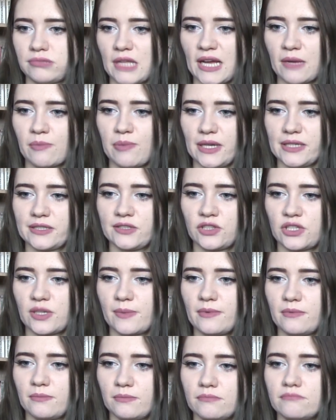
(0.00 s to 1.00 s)
tak bardzo,
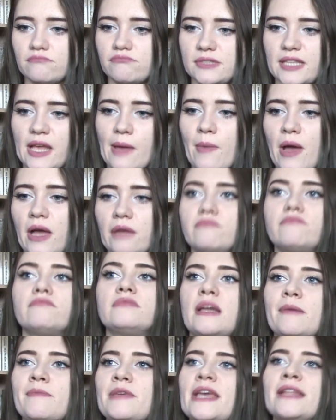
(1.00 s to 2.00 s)
żebym sama
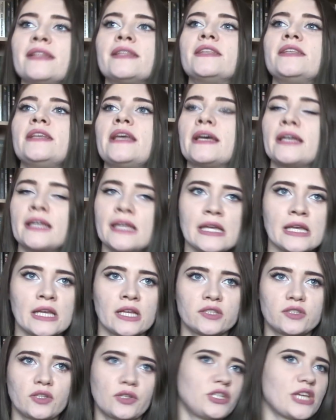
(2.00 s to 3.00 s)
namiętnie,
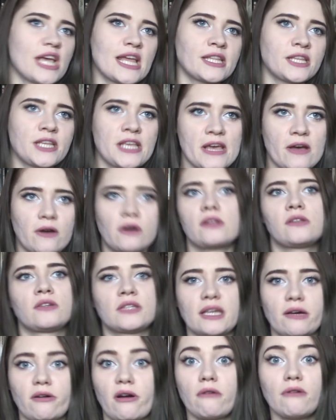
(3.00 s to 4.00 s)
codziennie
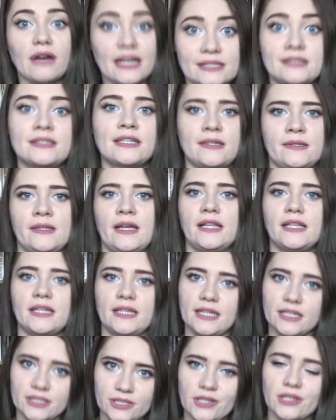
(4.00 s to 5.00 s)
oglądała western,
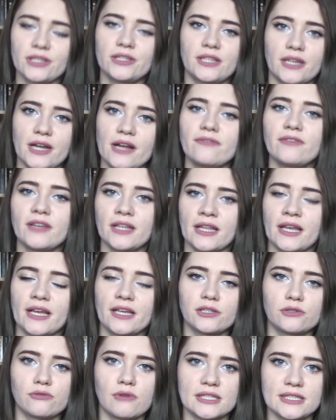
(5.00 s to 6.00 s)
ale jeżeli trafię na
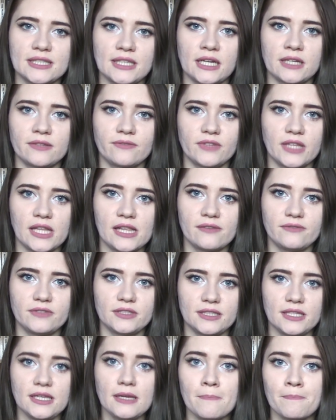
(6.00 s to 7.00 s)
jakiś western w
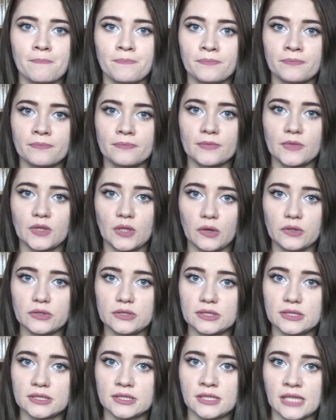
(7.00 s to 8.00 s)
telewizji, to
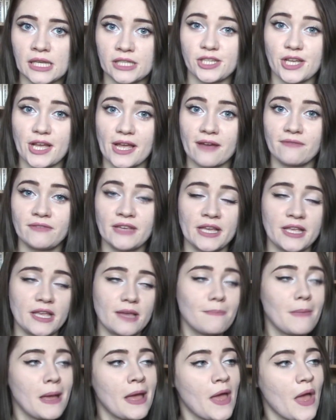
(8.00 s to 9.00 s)
z
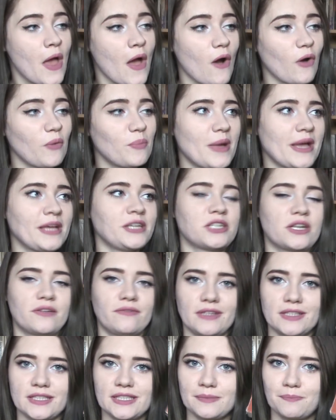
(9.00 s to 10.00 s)
zaciekawieniem
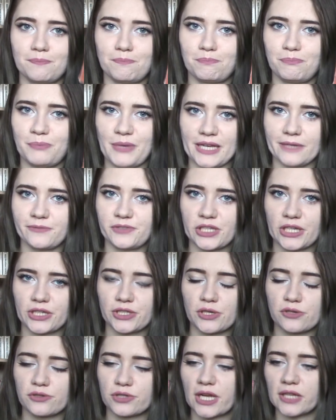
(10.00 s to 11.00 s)
obejrzę, więc pierwsza
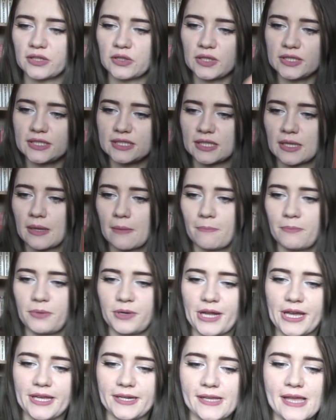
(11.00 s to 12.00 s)
książka to jest
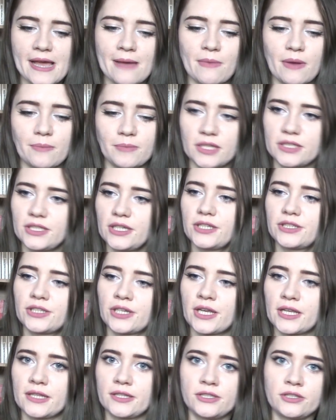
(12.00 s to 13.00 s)
Preria, mam nadzieję,
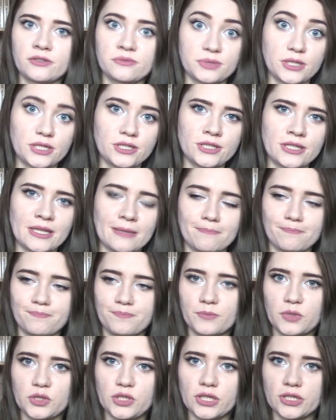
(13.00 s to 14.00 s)
że kiedyś ją przeczytam,
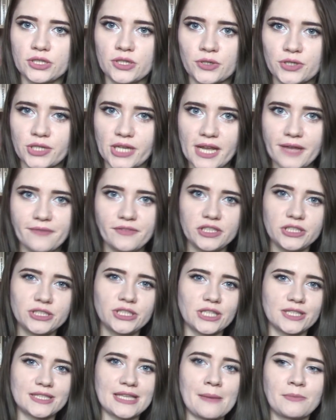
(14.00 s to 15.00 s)
bo tych książek, jak
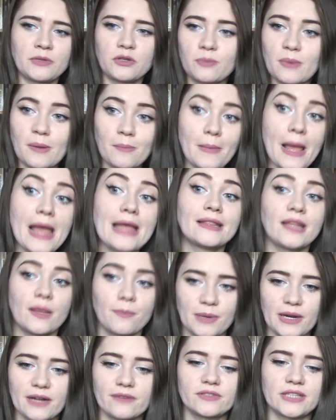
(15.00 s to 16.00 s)
widzicie, za mną mam
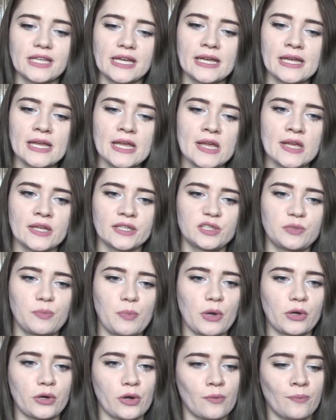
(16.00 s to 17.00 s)
naprawdę
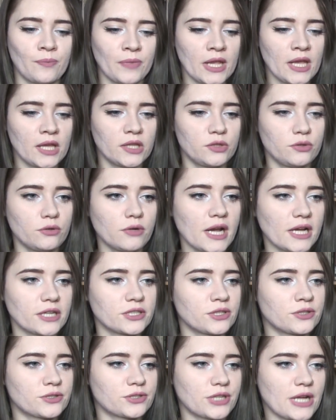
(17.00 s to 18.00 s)
sporo. Druga
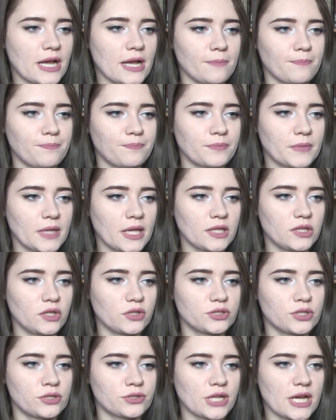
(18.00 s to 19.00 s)
książka
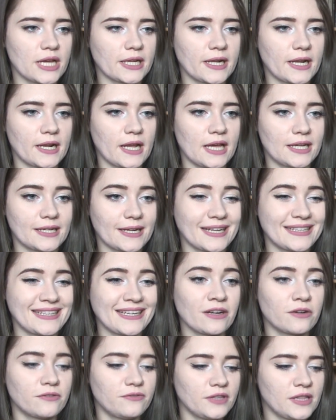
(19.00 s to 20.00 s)
to książka
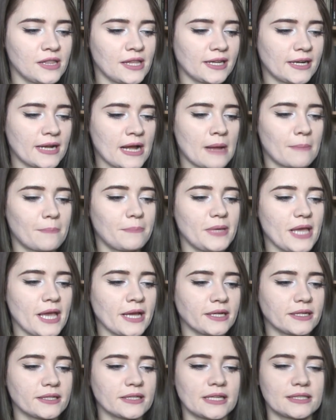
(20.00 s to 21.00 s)
Arkadego Fidlera,
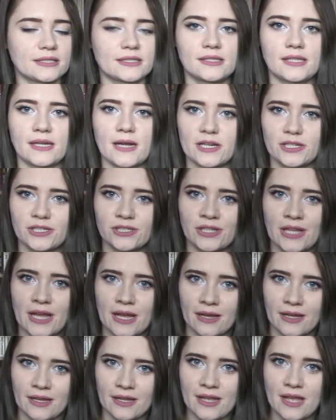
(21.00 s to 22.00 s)
Piękna,
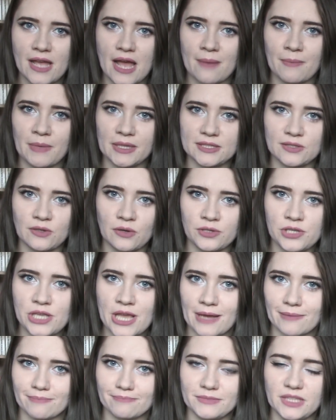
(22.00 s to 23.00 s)
Straszna
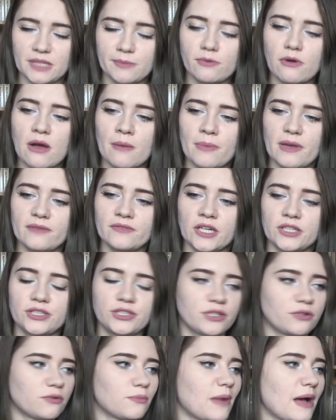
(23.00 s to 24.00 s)
Amazonia. Nie byłam pewna,
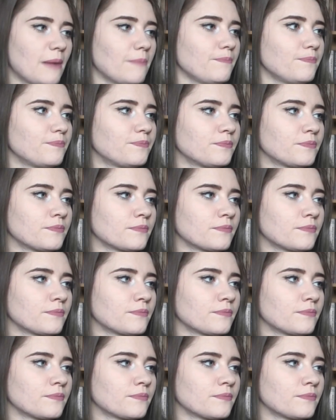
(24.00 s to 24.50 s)
czy ją mam,